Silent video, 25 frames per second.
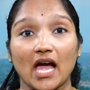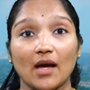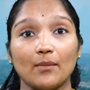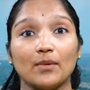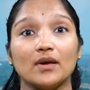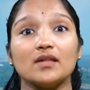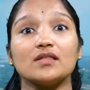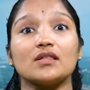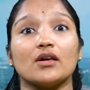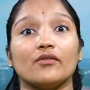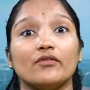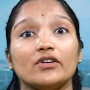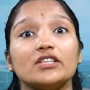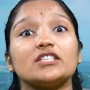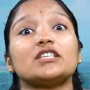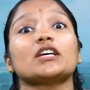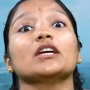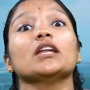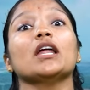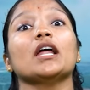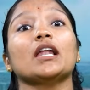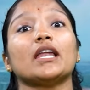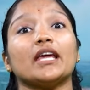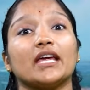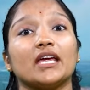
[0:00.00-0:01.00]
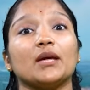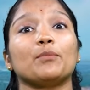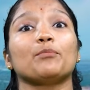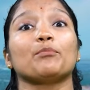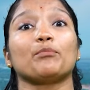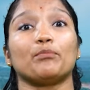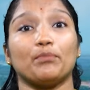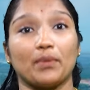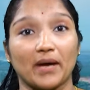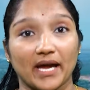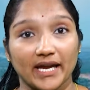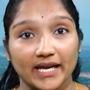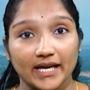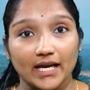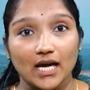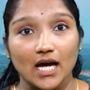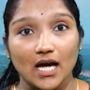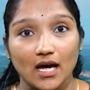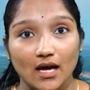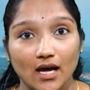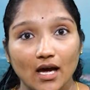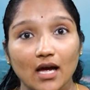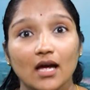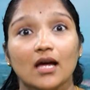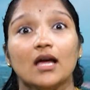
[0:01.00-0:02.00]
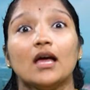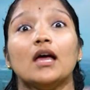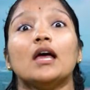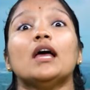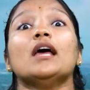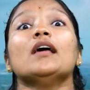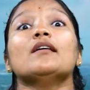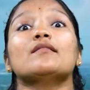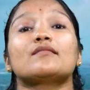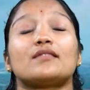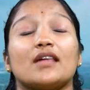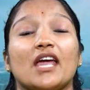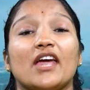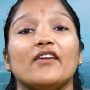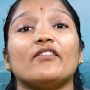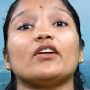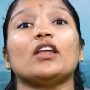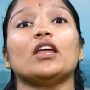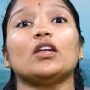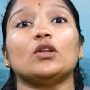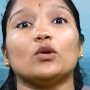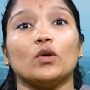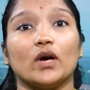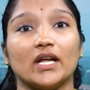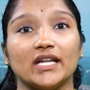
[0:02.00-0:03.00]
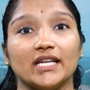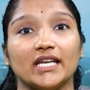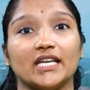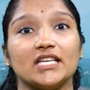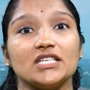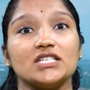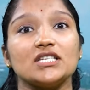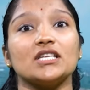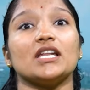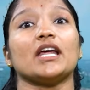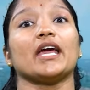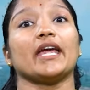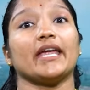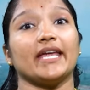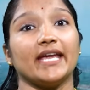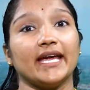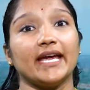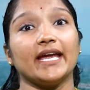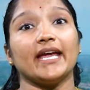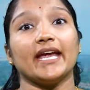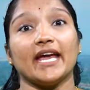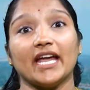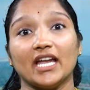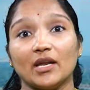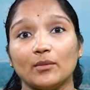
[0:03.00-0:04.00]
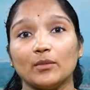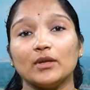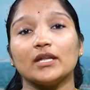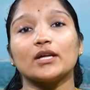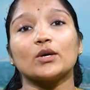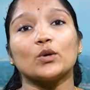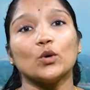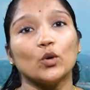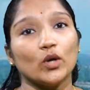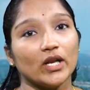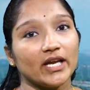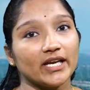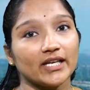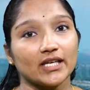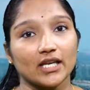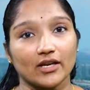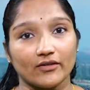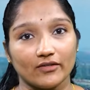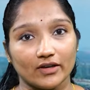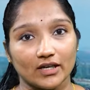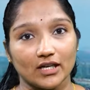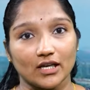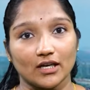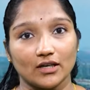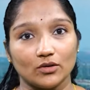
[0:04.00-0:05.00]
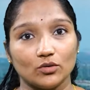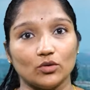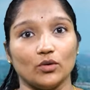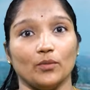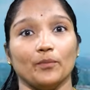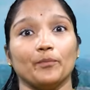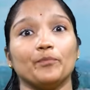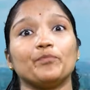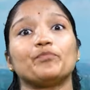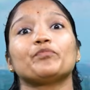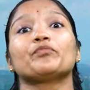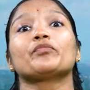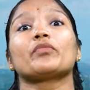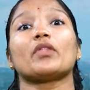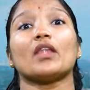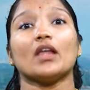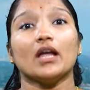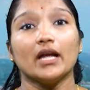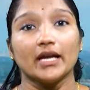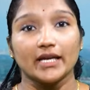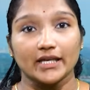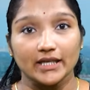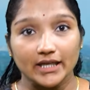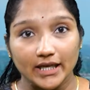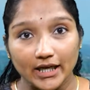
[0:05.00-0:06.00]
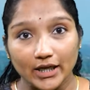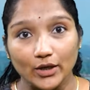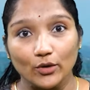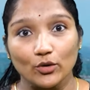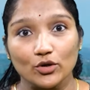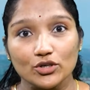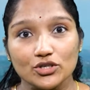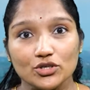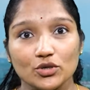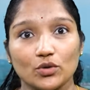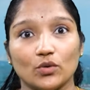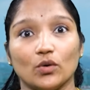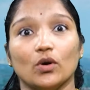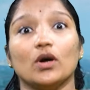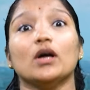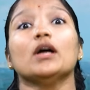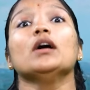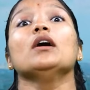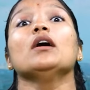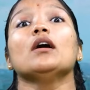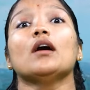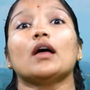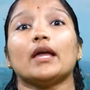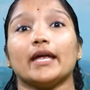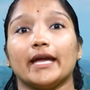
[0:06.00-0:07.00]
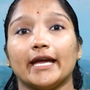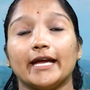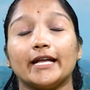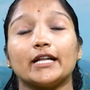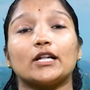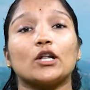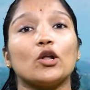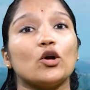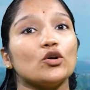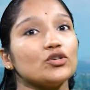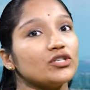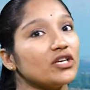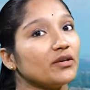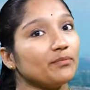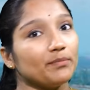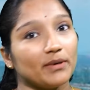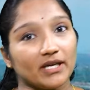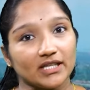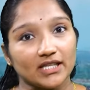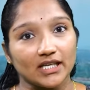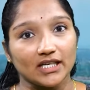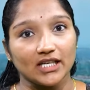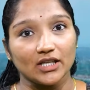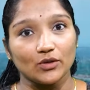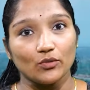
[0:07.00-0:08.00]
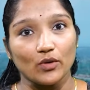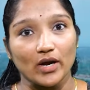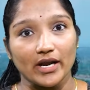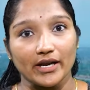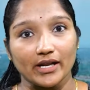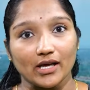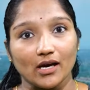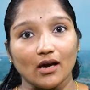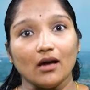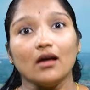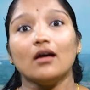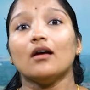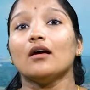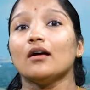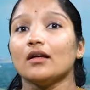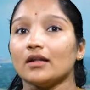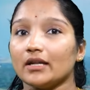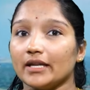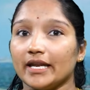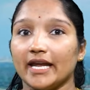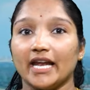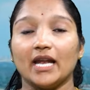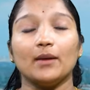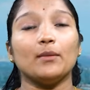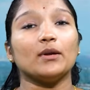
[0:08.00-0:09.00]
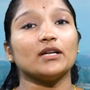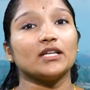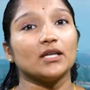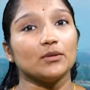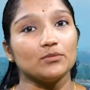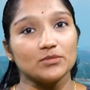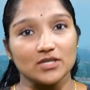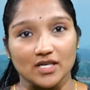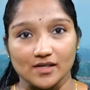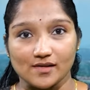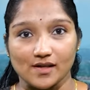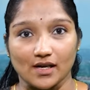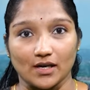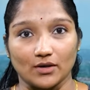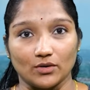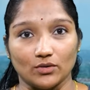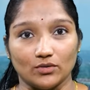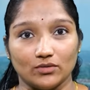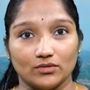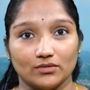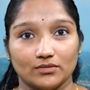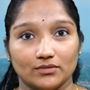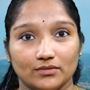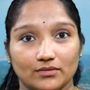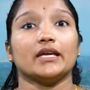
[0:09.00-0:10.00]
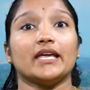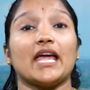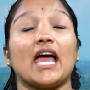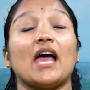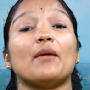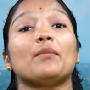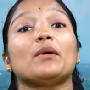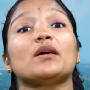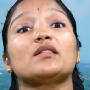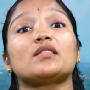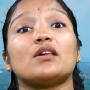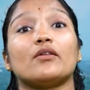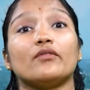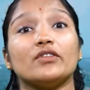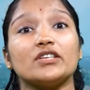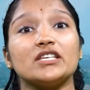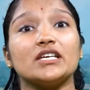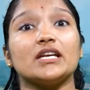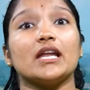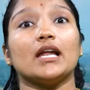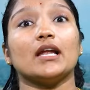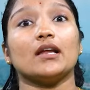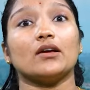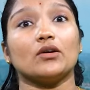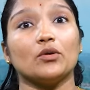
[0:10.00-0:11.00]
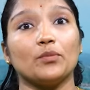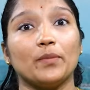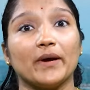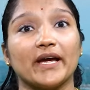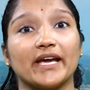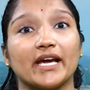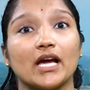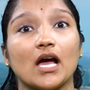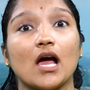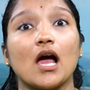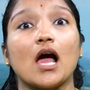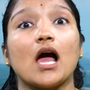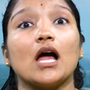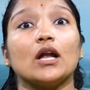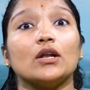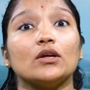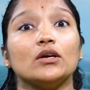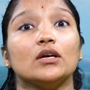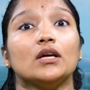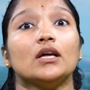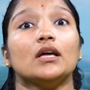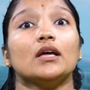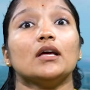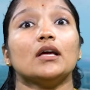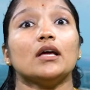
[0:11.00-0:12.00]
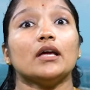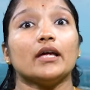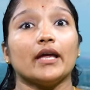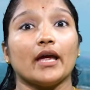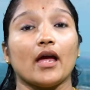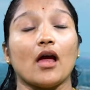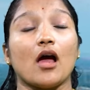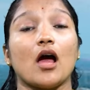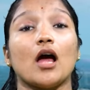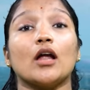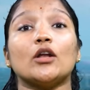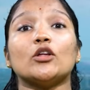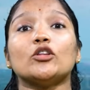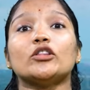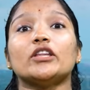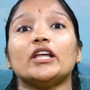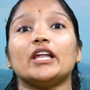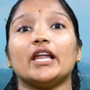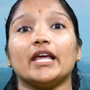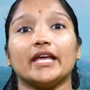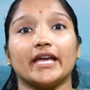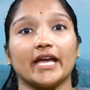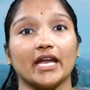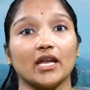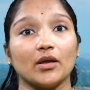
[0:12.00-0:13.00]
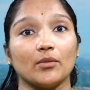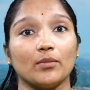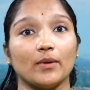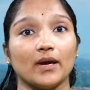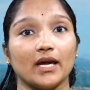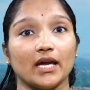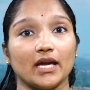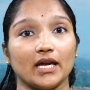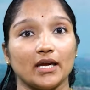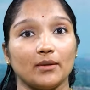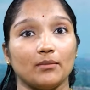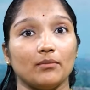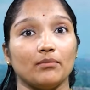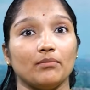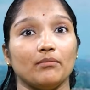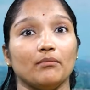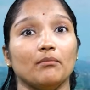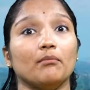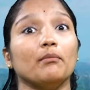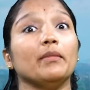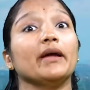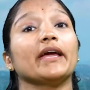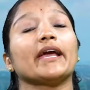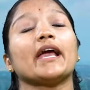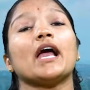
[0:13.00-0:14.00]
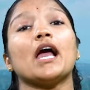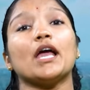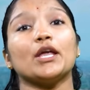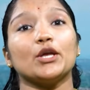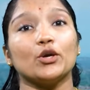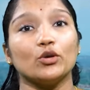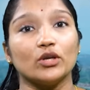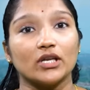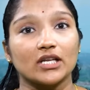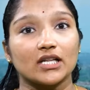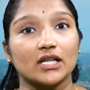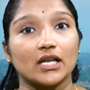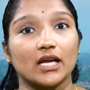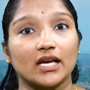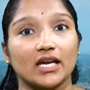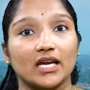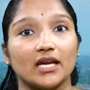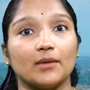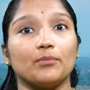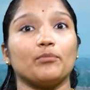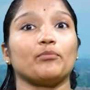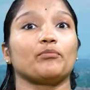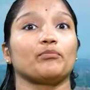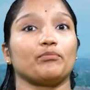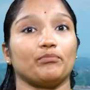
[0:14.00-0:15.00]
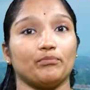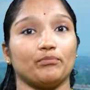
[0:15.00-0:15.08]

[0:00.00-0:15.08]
యాభై సంవత్సరాలకి పైగా సేవలను అందించిన ఈ ఎనిమిది కూలింగ్ టవర్లను ఈ రోజు ఇంక్లోజన్ పద్ధతి ద్వారా నీలమట్టం చేశారు యాభై సంవత్సరాలకు పైగా ఆరు ఆరు వందల ఎనభై మెగా యూనిట్లకి